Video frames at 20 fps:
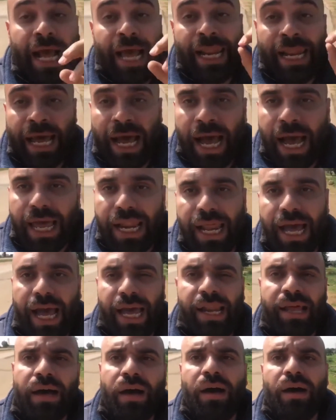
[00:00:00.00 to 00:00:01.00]
هلا احلى
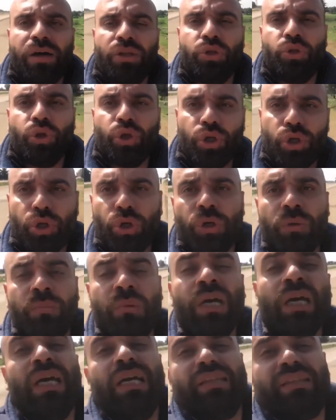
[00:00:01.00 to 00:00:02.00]
حلقه انه
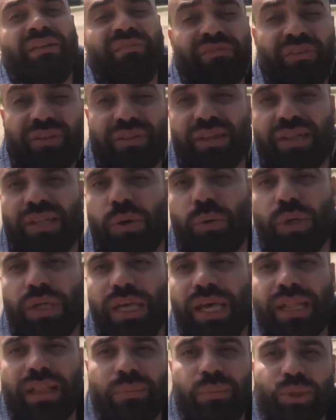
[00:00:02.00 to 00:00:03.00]
اليوم تنفيذ
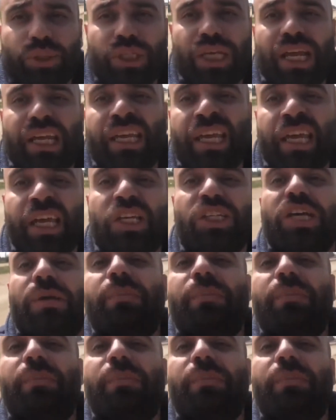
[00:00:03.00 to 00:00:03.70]
الدوريات المشتركه